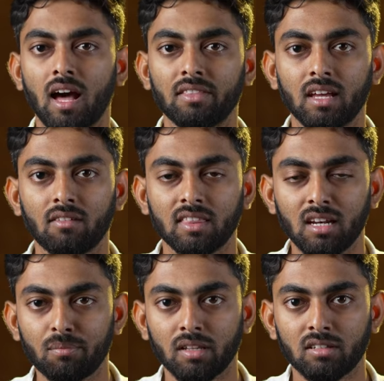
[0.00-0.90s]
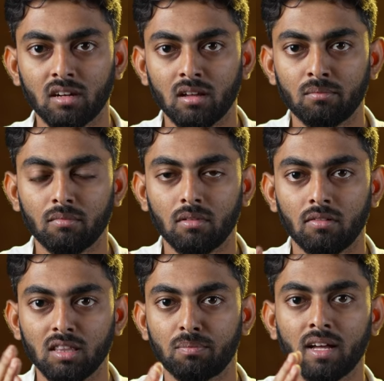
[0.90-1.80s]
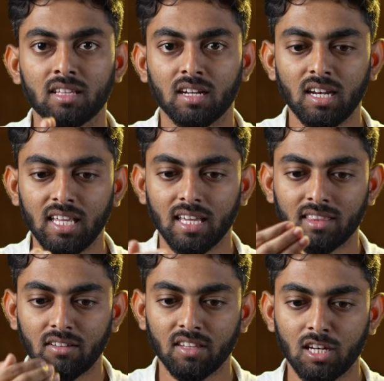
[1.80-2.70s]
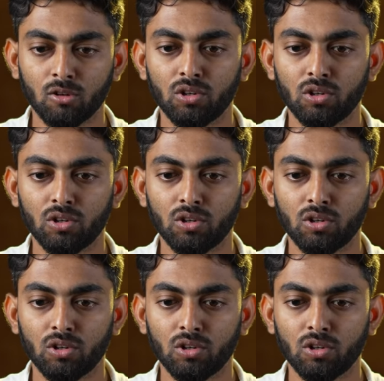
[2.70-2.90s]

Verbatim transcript: அந்த வெத்தலை பிரசன்னம் வந்து பார்த்தாங்கன்னா நீங்கள் எத்தனை வெத்தலை